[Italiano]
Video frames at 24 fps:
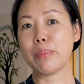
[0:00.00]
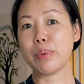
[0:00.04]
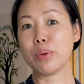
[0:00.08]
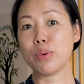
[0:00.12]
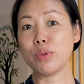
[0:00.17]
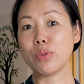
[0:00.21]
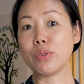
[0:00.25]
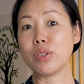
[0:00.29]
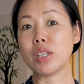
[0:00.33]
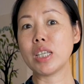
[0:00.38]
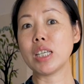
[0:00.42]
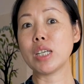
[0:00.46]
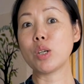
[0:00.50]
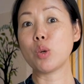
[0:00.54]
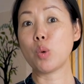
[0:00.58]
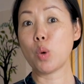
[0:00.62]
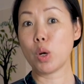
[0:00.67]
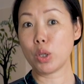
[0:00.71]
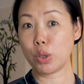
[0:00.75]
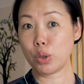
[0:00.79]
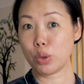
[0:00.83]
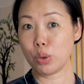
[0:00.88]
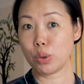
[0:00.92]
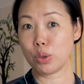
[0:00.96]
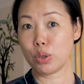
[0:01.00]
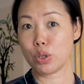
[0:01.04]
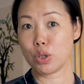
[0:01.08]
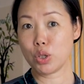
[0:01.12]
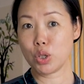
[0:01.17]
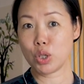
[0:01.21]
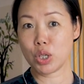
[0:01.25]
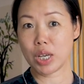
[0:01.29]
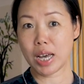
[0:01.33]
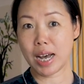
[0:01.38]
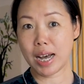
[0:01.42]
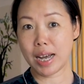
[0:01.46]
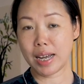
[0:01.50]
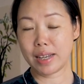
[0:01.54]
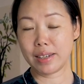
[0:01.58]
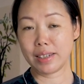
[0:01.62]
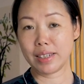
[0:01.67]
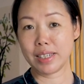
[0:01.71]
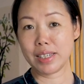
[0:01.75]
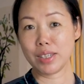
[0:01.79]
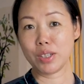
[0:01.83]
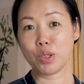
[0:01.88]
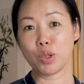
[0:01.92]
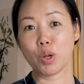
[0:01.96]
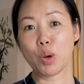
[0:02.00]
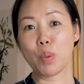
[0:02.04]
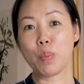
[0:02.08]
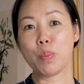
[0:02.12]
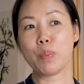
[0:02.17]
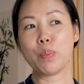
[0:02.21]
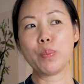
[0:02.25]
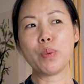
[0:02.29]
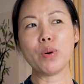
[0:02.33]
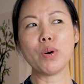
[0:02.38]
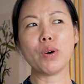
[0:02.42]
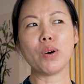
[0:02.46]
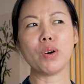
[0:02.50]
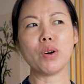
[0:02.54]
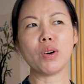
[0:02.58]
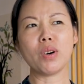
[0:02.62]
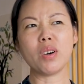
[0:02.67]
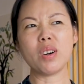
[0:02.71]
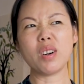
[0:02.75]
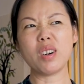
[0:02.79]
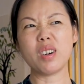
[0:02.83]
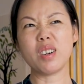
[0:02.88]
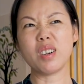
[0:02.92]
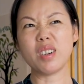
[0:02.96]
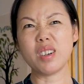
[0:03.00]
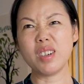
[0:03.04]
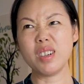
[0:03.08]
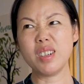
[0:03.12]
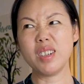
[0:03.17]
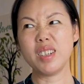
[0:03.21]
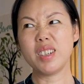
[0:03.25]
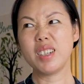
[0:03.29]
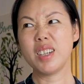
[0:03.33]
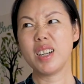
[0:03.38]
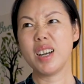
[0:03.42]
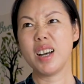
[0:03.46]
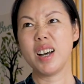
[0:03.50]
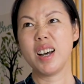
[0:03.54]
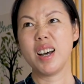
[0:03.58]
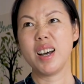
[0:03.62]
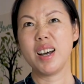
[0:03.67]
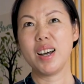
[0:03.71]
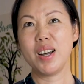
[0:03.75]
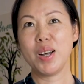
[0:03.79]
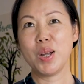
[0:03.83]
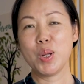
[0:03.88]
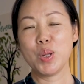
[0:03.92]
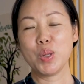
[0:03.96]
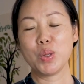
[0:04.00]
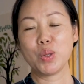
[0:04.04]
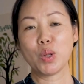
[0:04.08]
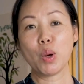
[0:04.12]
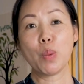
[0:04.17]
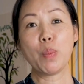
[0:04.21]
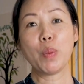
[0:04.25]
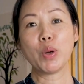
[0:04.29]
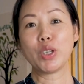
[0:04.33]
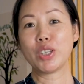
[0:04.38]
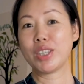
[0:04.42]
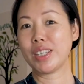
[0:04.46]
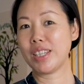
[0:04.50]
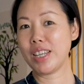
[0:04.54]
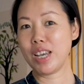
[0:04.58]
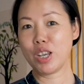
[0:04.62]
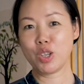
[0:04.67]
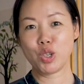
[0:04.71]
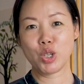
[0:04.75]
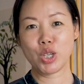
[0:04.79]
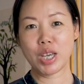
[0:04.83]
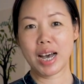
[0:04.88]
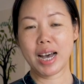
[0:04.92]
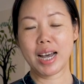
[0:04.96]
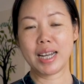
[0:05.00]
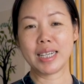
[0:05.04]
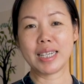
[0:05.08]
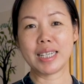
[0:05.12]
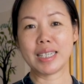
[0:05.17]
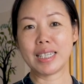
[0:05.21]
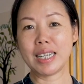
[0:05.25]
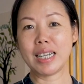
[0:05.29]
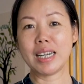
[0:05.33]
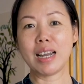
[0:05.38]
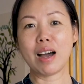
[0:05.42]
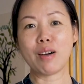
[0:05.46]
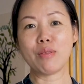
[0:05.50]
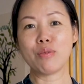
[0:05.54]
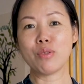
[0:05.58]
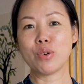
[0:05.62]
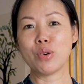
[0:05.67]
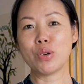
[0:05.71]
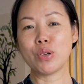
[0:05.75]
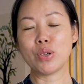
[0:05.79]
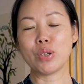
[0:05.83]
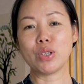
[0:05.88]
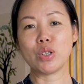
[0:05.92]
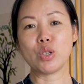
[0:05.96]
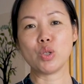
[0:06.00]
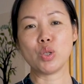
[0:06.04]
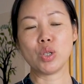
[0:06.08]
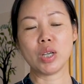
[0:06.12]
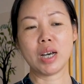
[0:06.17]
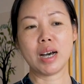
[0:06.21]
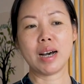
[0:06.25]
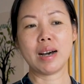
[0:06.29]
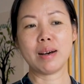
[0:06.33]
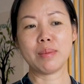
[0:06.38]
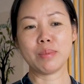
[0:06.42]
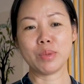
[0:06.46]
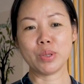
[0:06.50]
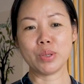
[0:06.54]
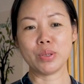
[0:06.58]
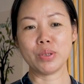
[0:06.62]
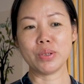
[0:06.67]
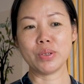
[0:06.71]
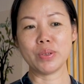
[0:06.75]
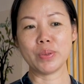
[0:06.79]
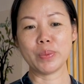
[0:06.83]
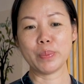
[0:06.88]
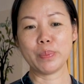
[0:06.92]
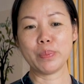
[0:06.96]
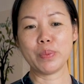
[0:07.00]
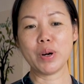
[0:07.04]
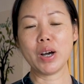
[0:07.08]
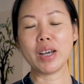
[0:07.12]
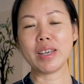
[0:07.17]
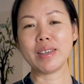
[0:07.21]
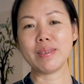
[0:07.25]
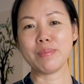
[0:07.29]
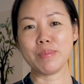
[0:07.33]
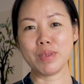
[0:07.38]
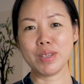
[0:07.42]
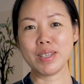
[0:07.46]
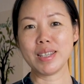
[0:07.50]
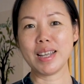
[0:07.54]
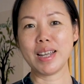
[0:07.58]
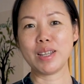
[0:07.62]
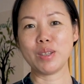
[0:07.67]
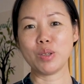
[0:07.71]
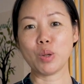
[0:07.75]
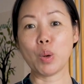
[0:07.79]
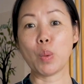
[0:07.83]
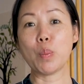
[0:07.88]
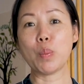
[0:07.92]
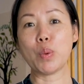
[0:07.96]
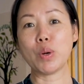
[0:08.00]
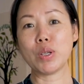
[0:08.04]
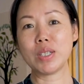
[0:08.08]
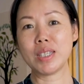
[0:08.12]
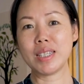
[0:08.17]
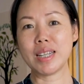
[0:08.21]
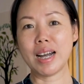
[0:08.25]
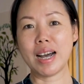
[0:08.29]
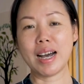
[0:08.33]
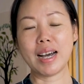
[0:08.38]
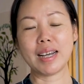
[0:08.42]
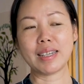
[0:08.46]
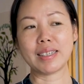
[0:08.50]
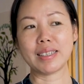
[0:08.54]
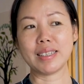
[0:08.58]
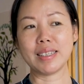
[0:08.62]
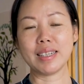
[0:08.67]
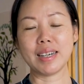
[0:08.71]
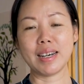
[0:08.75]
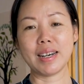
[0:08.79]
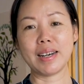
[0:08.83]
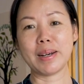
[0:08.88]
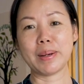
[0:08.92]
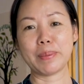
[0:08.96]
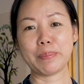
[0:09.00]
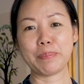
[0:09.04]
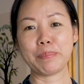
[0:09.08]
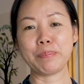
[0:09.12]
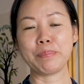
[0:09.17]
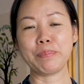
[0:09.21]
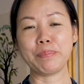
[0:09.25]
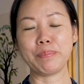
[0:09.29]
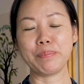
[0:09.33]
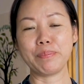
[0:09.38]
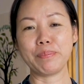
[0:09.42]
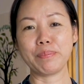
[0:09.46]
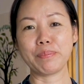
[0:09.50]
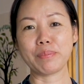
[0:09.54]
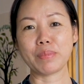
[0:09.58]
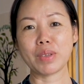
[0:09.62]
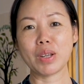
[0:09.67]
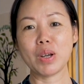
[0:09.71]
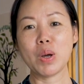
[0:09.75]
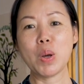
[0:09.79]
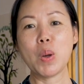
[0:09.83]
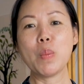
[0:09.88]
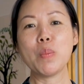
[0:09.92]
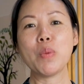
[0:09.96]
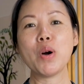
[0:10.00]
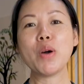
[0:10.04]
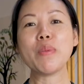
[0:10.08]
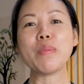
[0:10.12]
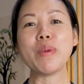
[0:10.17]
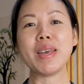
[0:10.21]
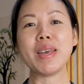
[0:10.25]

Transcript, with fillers: più di 14 anni. Dopo, dopo 10 anni di lavoro, diciamo, poi mi sento un po' stanca. Mm. Poi